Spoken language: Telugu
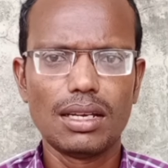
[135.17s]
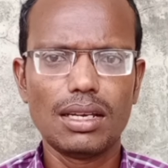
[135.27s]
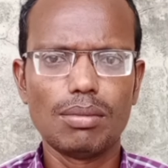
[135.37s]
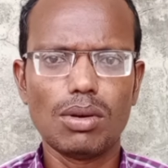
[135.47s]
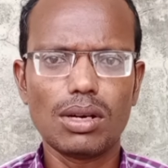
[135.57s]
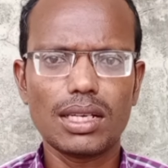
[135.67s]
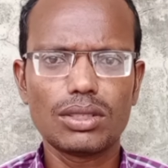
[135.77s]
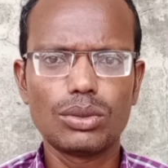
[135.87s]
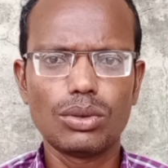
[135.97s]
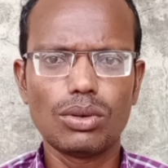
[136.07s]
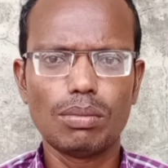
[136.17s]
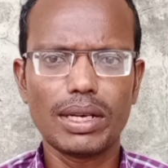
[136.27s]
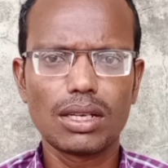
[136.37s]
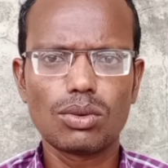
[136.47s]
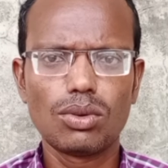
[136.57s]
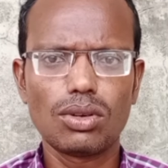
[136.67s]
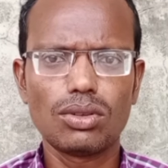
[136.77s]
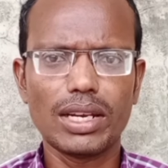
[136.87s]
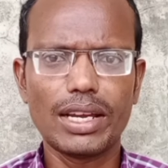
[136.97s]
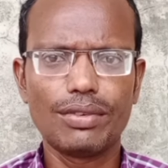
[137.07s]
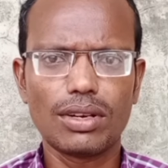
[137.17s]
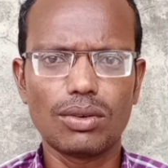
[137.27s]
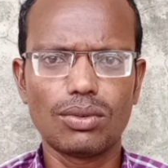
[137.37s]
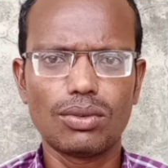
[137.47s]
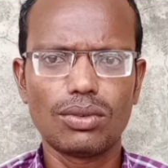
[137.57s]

ఈ మోటార్స్ మనకి ఎక్కువ రోజులు లైఫ్ రావు